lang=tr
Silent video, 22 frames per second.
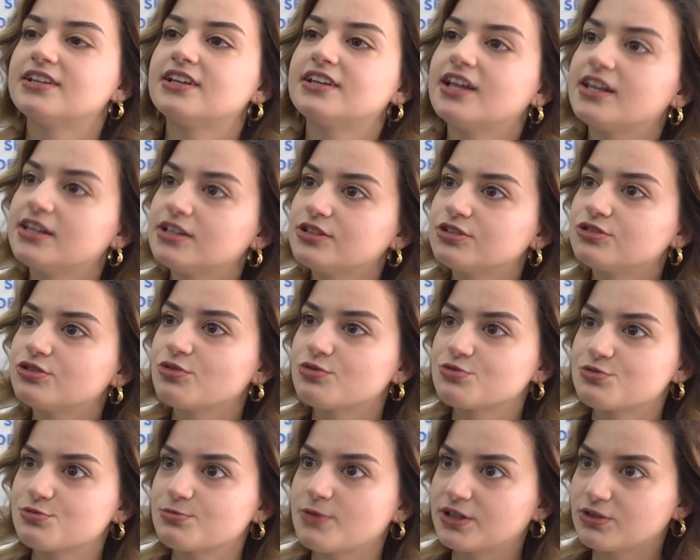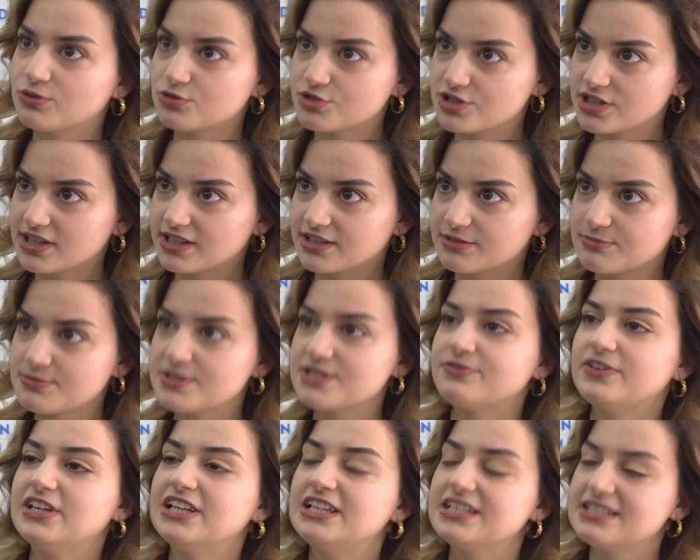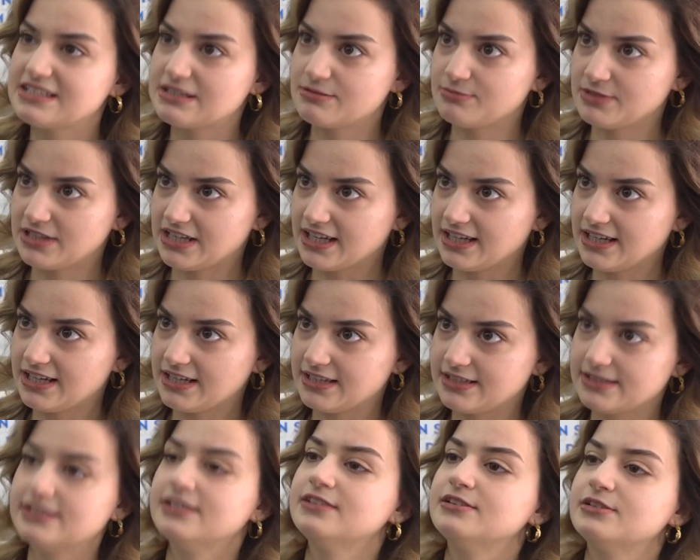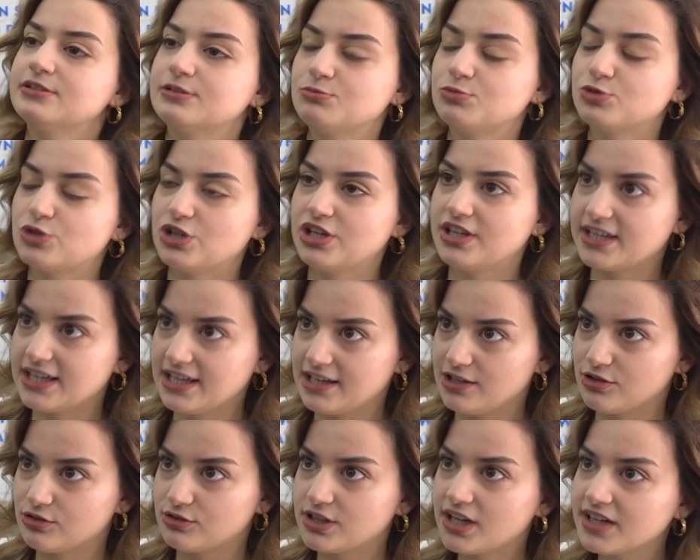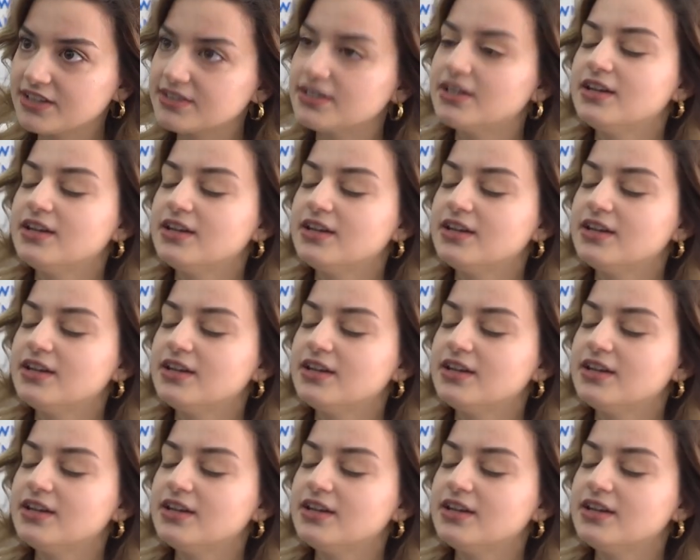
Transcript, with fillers: alanda uzman hocalarımız veli seminerlerini buraya geliyorlar.